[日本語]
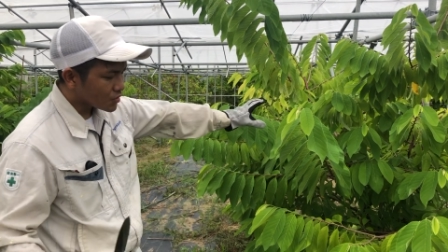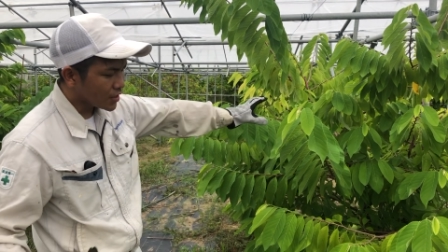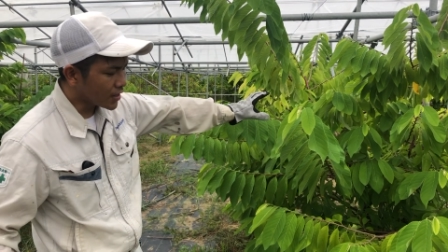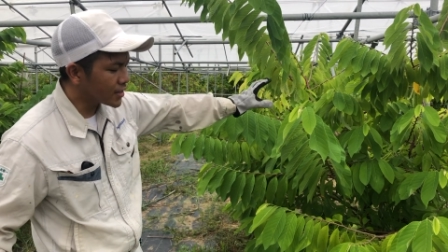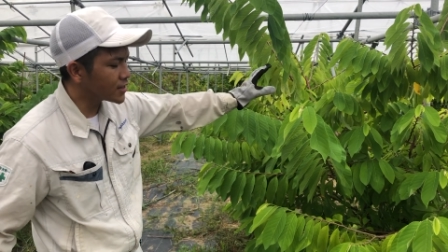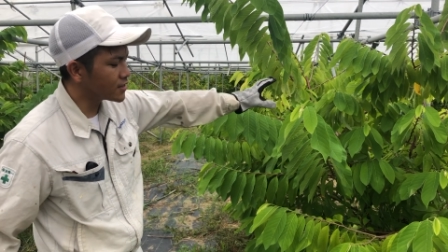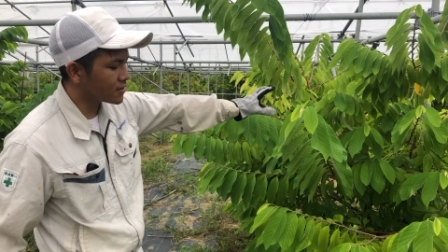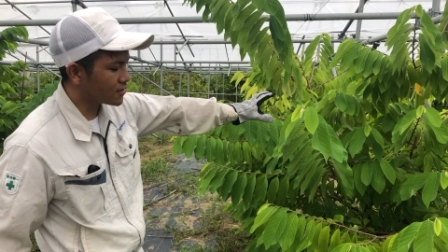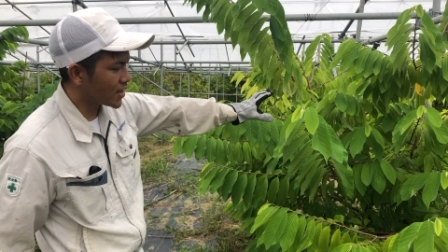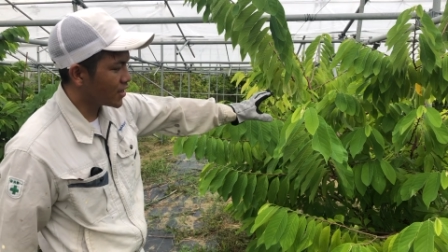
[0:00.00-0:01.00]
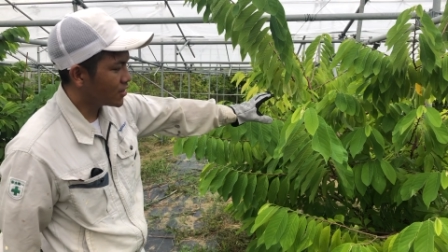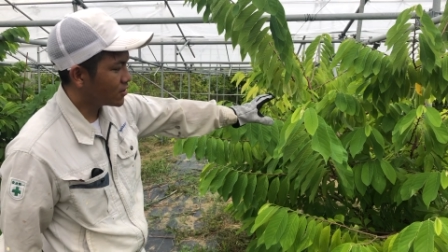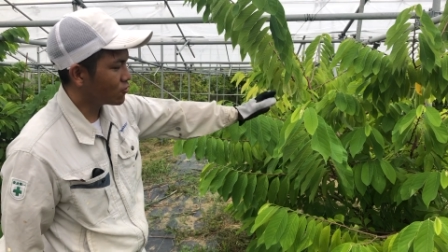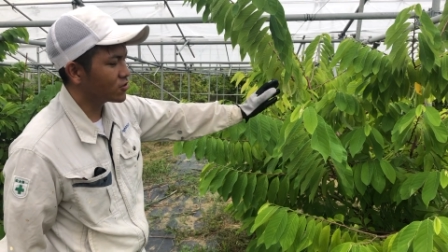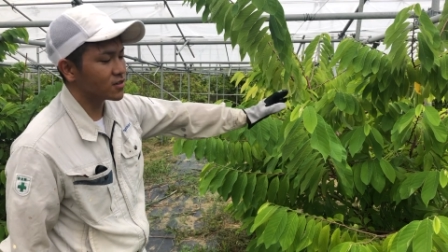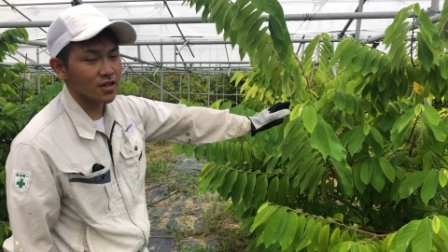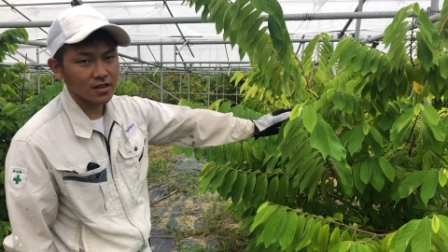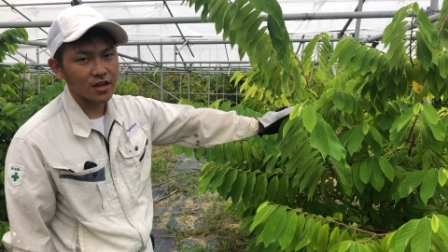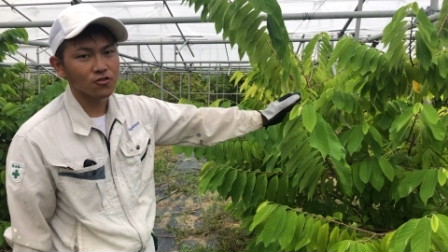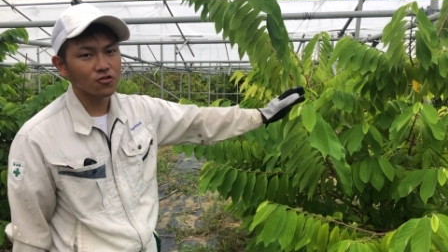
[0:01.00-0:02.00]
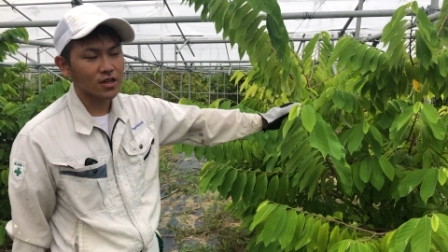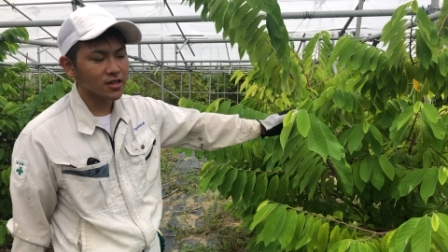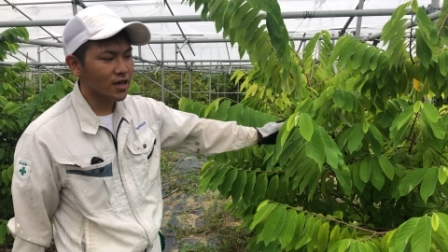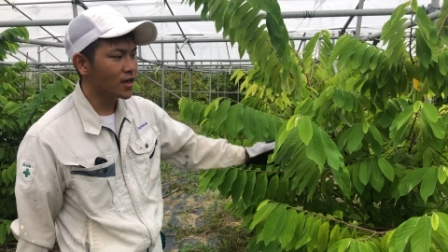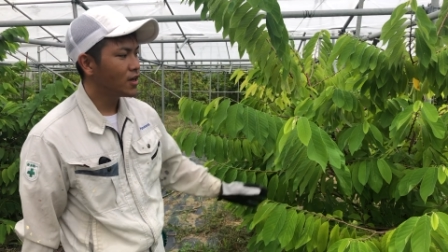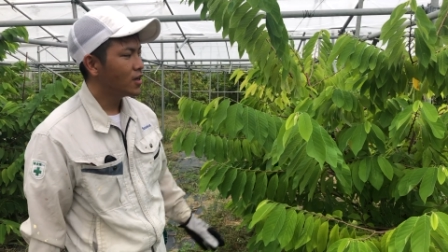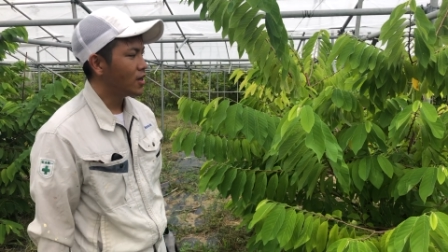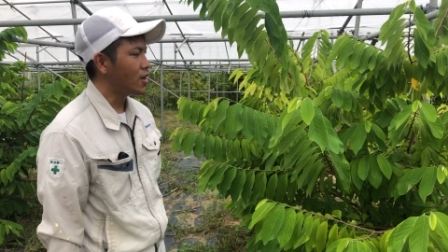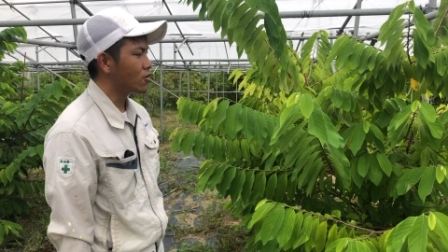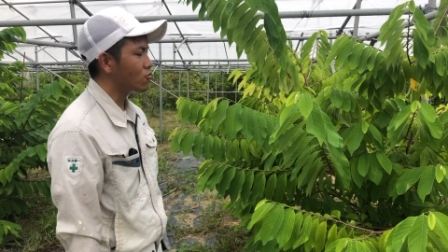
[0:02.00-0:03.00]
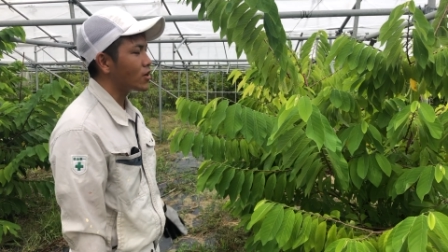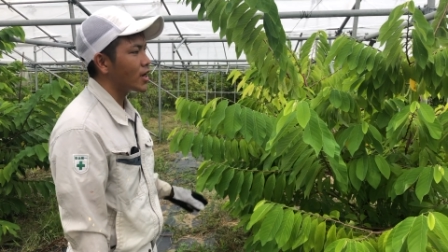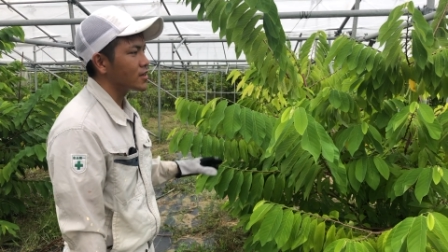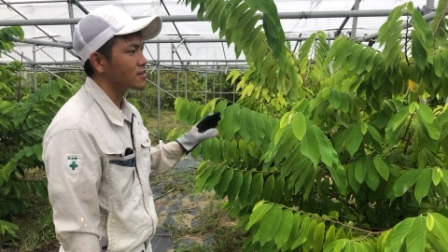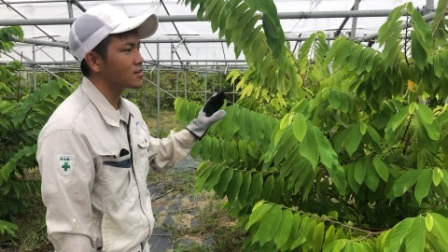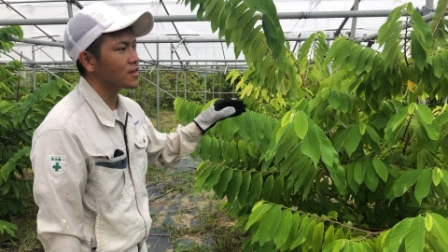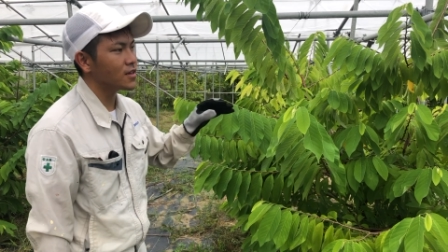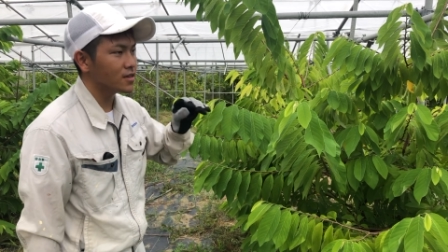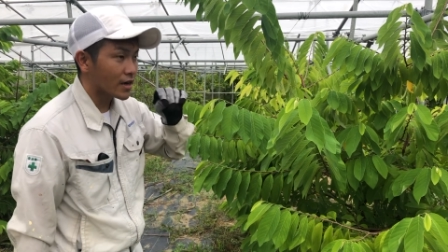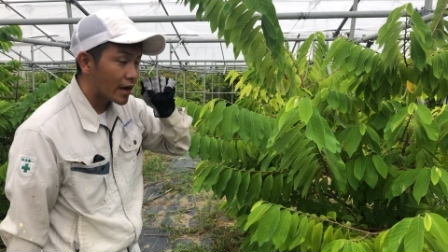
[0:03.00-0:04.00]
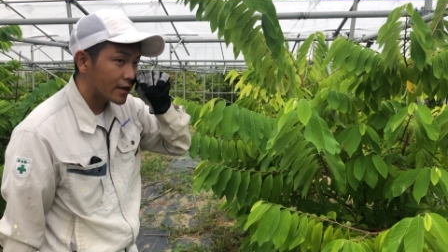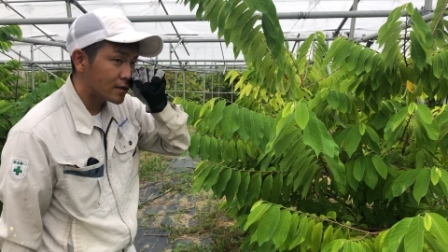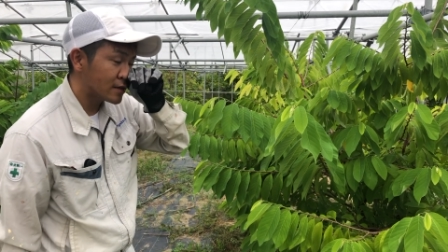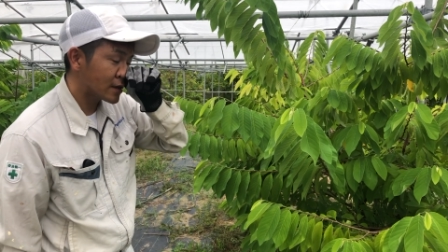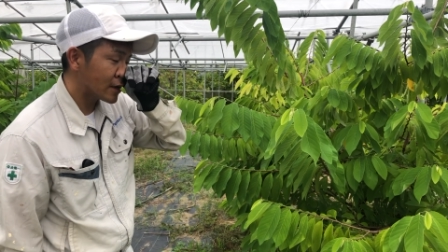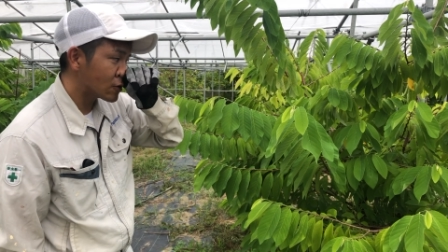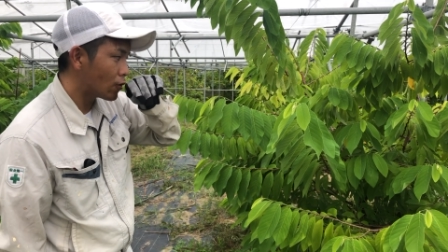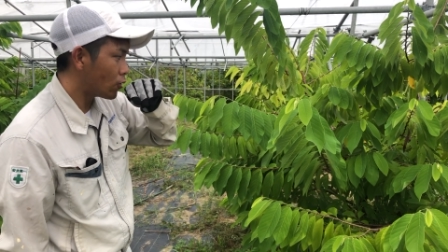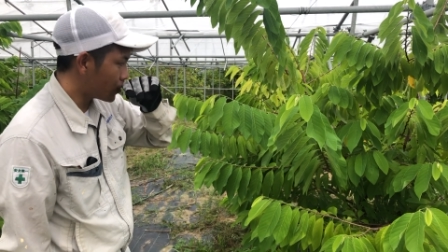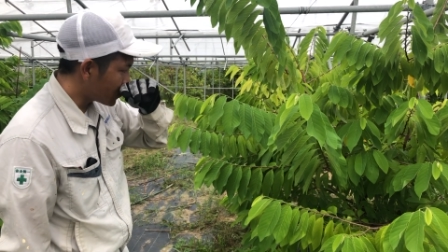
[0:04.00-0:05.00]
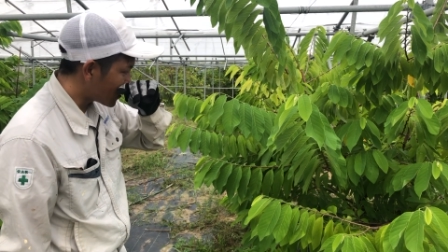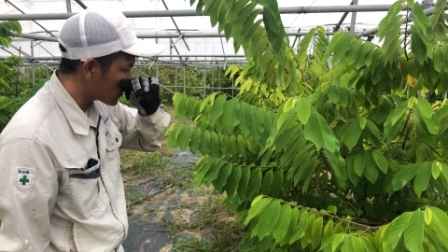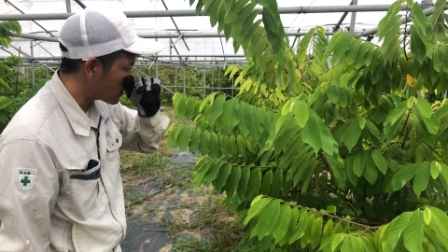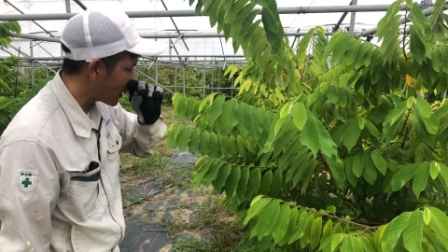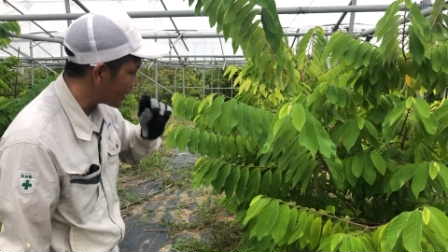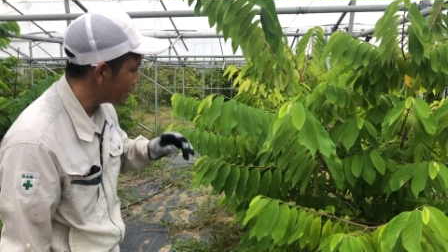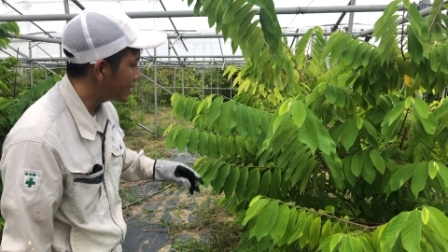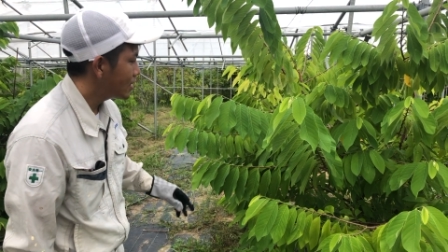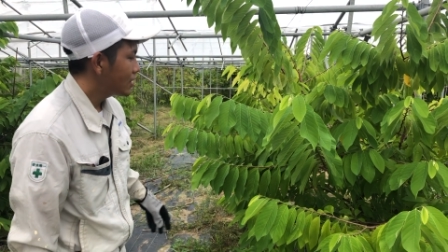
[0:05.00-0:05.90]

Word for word: えかなりですね生い茂った状態で、えー、ここから夏剪定に入りたいと思います。はい、